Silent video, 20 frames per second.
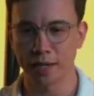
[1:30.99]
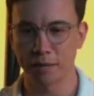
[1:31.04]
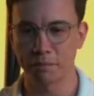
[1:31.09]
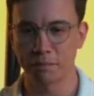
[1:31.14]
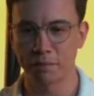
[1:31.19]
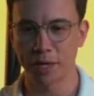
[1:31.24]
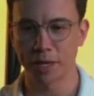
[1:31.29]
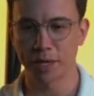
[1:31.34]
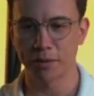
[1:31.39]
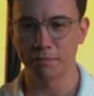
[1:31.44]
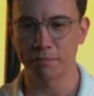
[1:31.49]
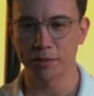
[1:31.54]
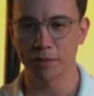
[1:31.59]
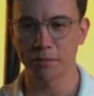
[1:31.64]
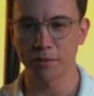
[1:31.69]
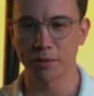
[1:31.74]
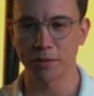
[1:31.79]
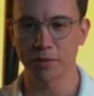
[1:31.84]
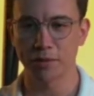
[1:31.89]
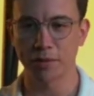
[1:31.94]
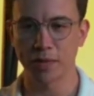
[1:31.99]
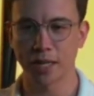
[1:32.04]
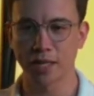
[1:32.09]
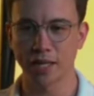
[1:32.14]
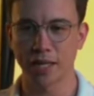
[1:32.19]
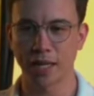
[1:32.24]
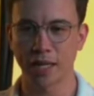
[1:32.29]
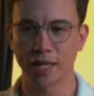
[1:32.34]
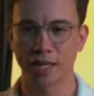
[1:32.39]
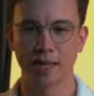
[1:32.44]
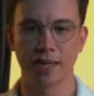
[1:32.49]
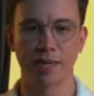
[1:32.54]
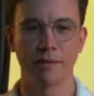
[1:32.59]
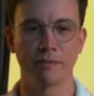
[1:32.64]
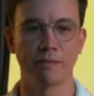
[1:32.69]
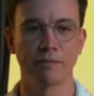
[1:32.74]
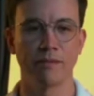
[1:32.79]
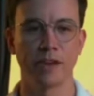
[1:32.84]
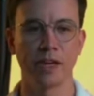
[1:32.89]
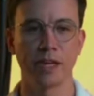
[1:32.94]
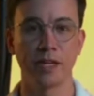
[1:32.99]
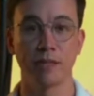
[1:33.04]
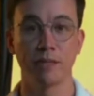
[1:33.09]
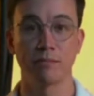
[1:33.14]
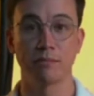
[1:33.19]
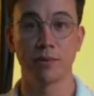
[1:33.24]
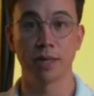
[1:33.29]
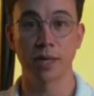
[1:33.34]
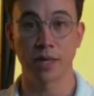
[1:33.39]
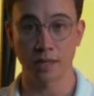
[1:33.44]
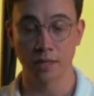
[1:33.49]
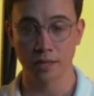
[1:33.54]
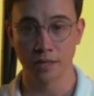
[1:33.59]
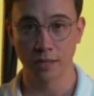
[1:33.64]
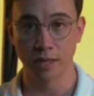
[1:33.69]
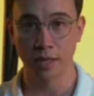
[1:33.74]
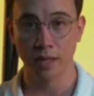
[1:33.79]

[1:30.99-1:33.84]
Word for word: pakiramdam ko ay I am very blessed